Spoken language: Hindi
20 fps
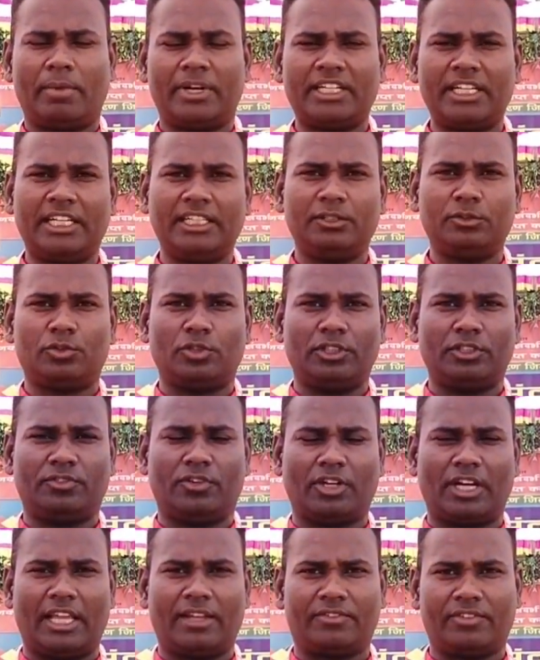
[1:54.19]
पटना न्यूज़
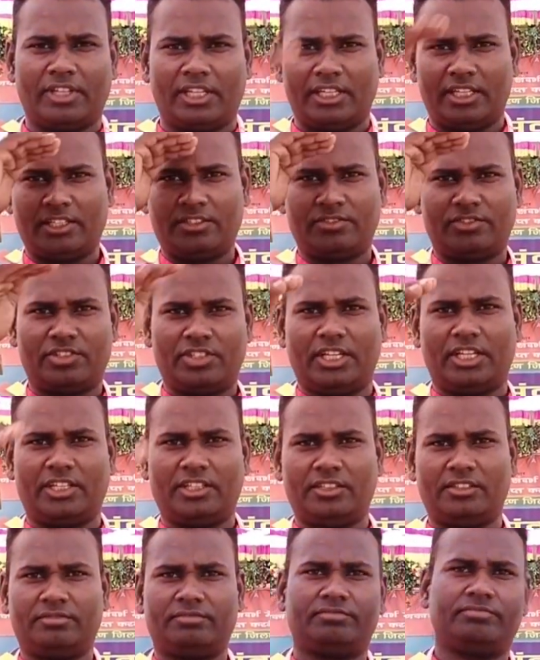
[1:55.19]
ट्वेंटी लाइव के लिए जय
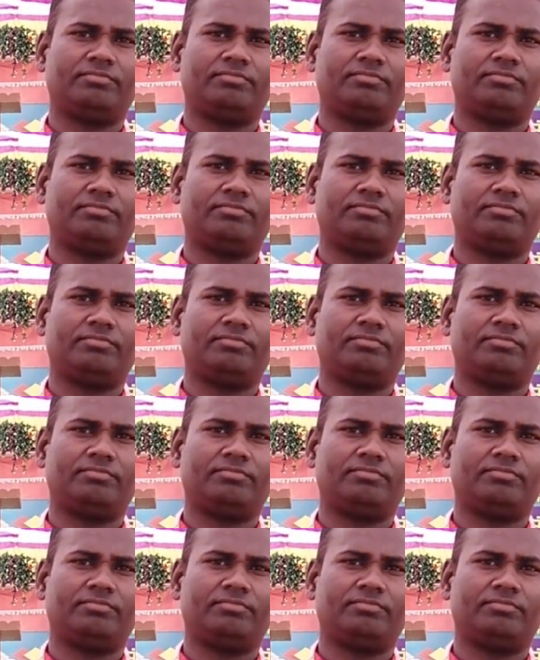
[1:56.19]
हिंद